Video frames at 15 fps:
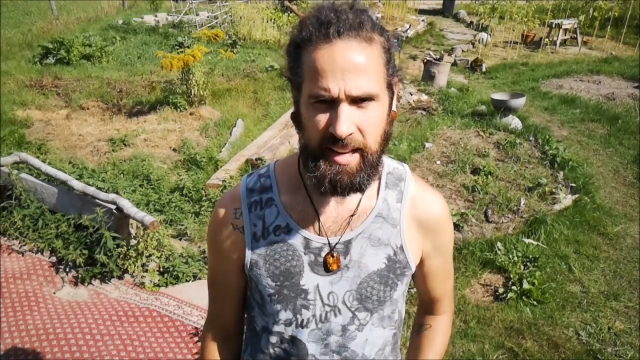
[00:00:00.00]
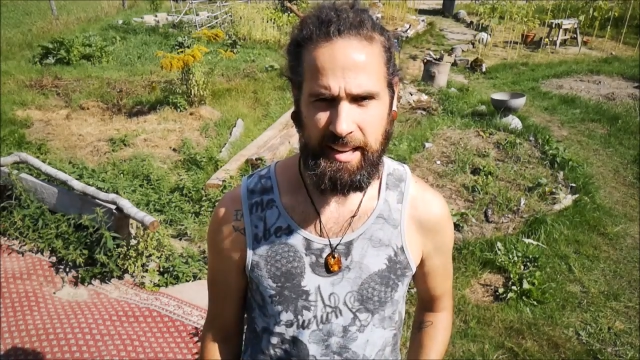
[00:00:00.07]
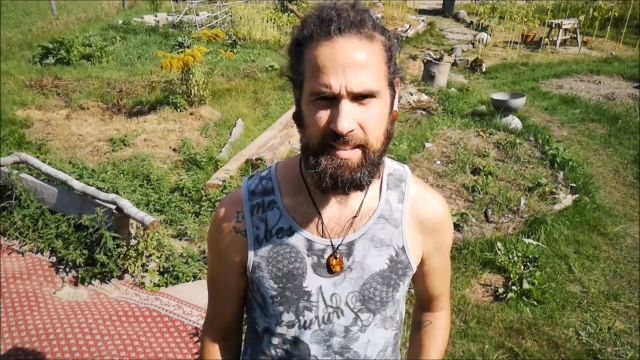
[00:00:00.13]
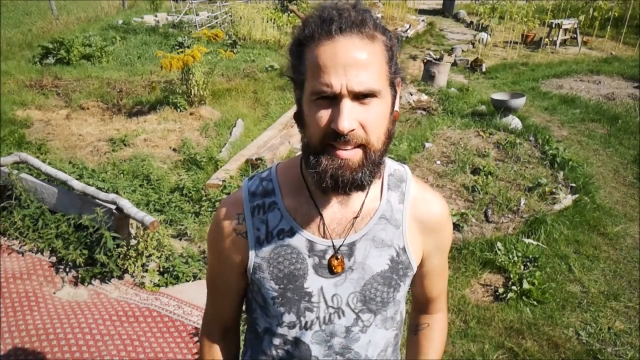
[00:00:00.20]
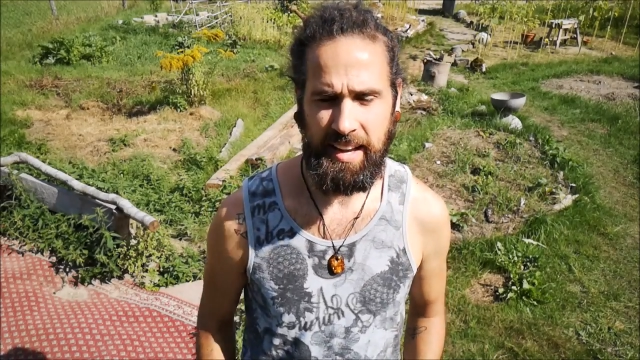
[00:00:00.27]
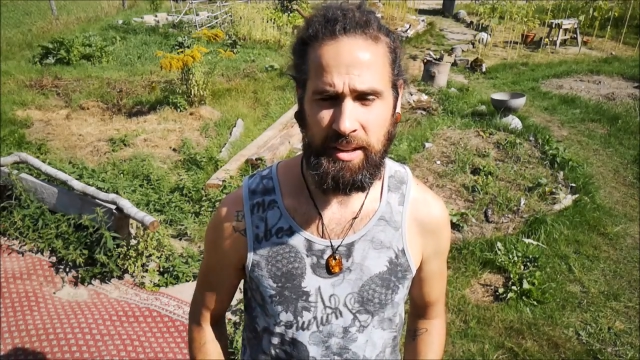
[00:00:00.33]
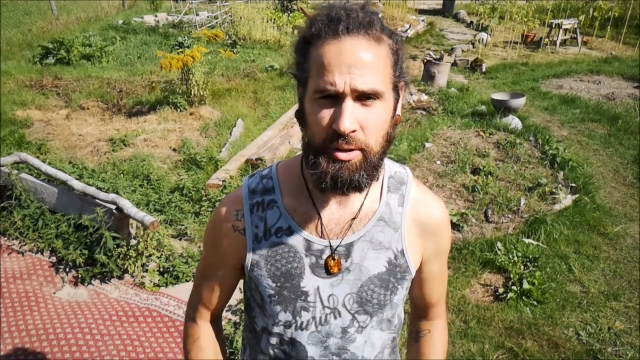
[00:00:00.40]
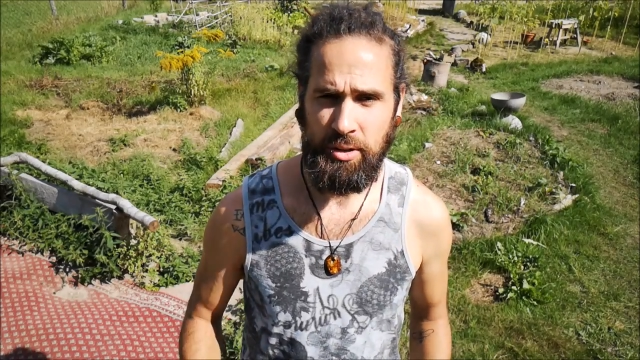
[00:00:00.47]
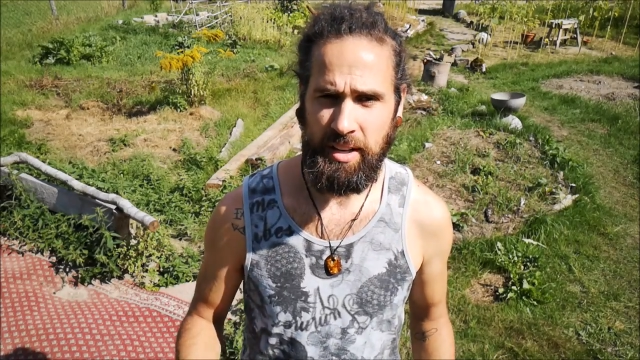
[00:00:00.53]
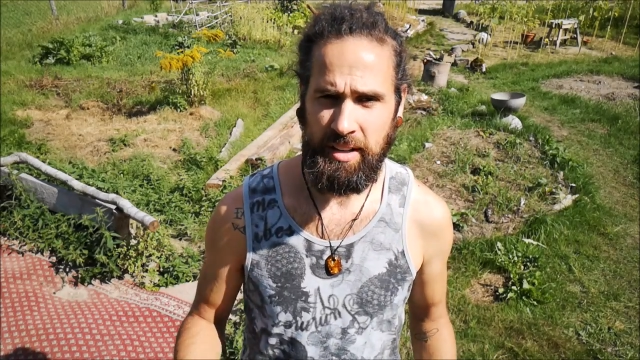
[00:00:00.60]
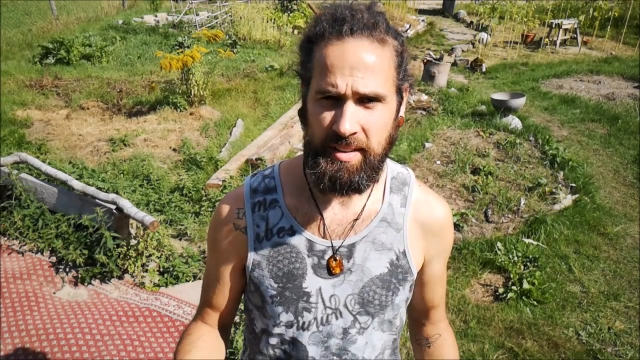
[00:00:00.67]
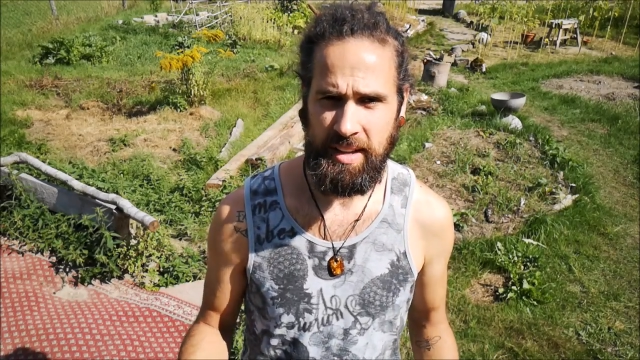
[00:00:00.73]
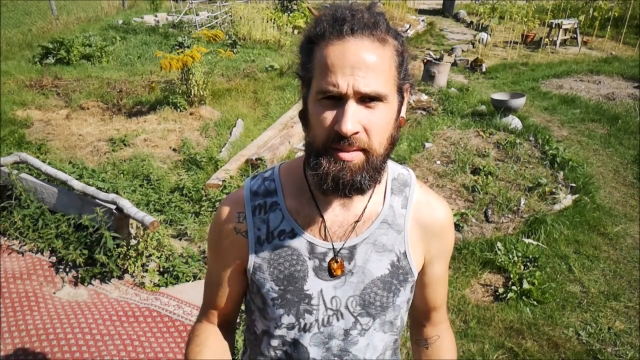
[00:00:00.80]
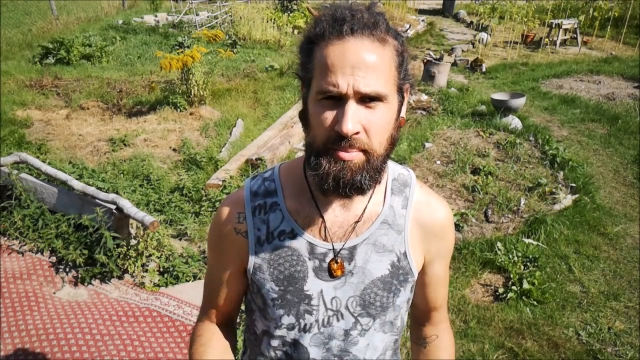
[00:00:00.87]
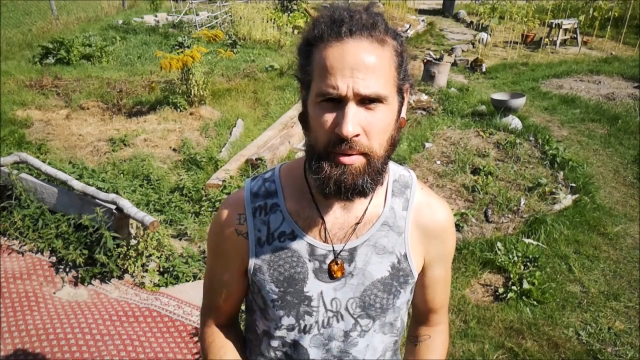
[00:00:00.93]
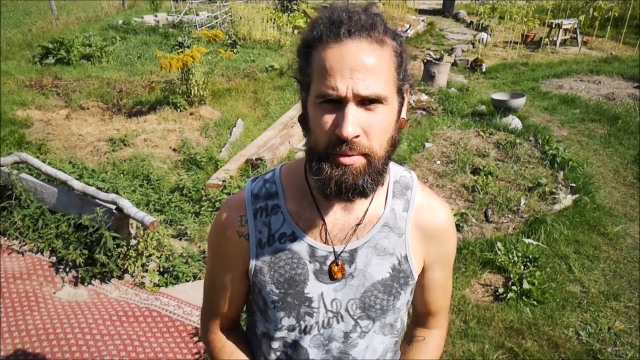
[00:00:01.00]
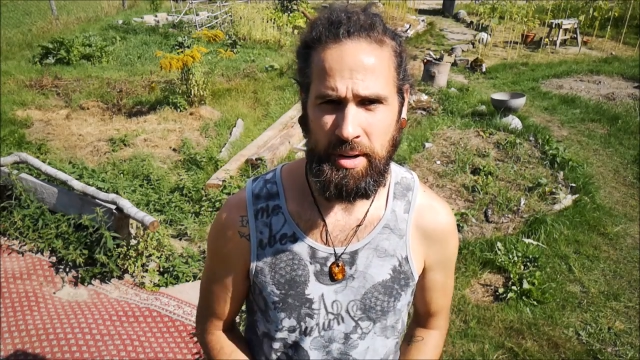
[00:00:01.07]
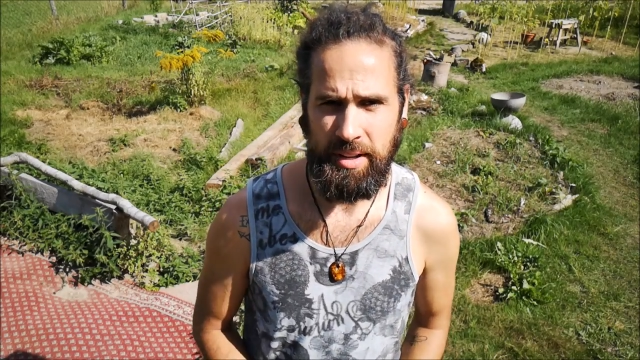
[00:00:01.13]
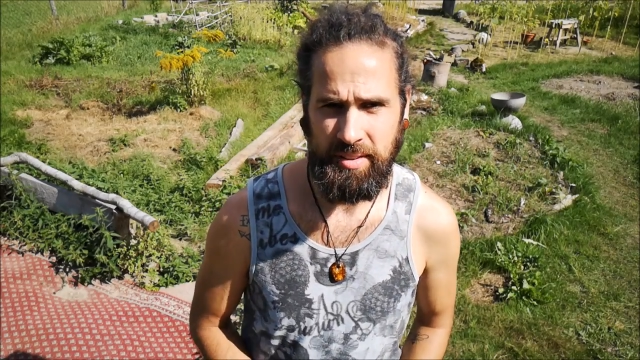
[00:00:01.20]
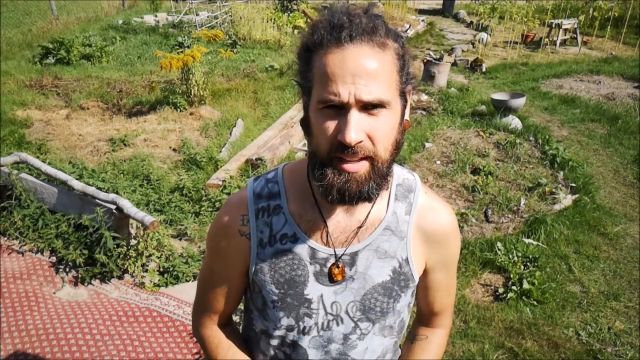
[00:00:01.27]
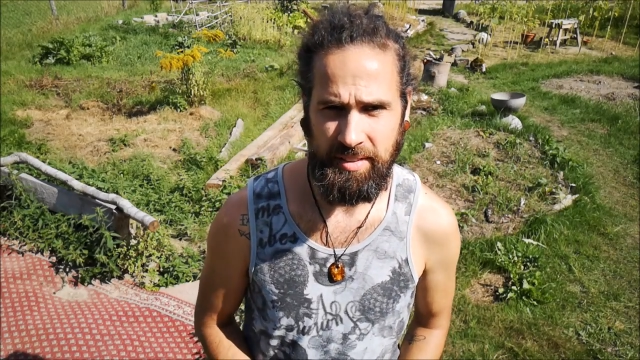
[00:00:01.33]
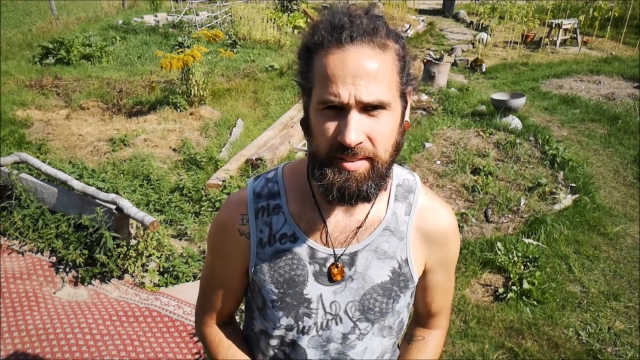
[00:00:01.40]
Ich zeige euch jetzt erstmal, wo
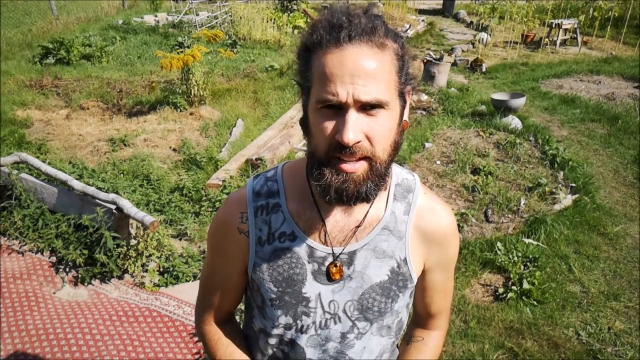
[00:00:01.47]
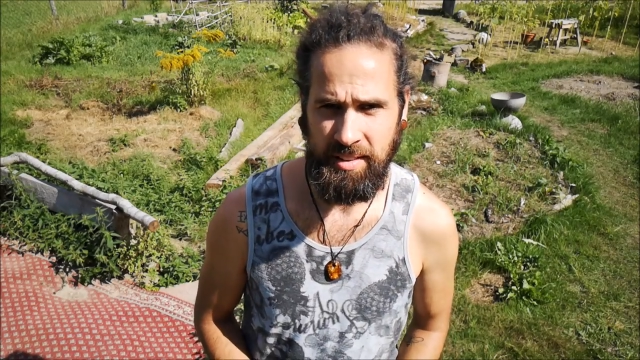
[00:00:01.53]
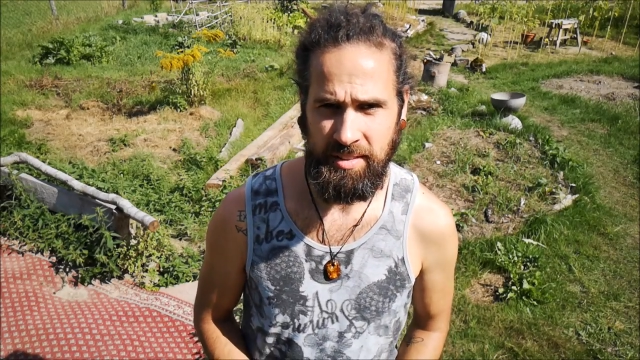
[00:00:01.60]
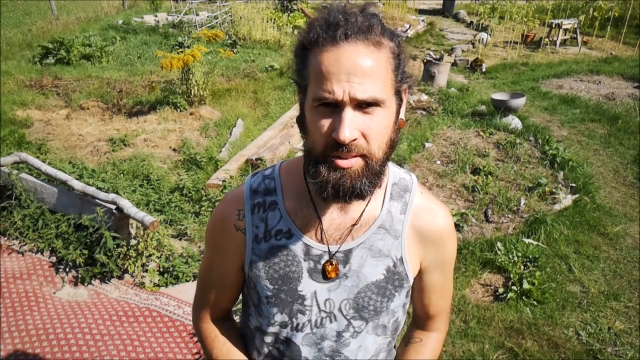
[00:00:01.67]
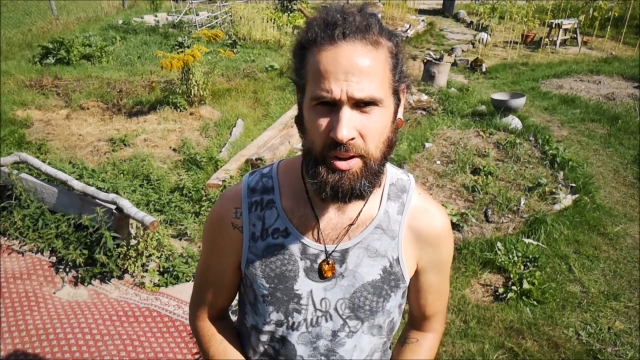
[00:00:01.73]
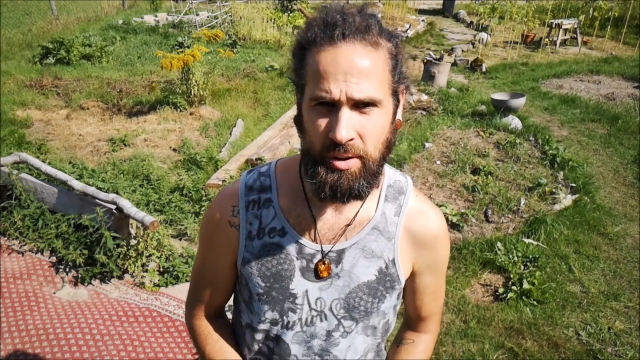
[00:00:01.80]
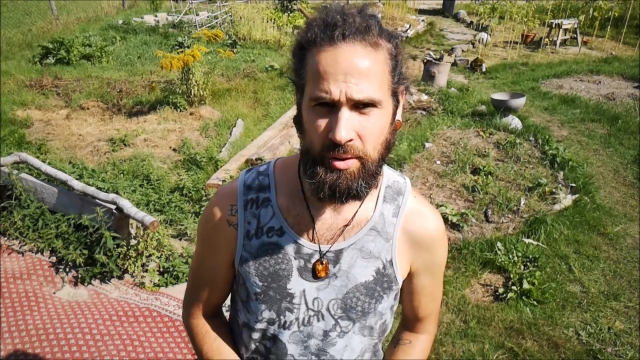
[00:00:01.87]
das Ganze hin soll.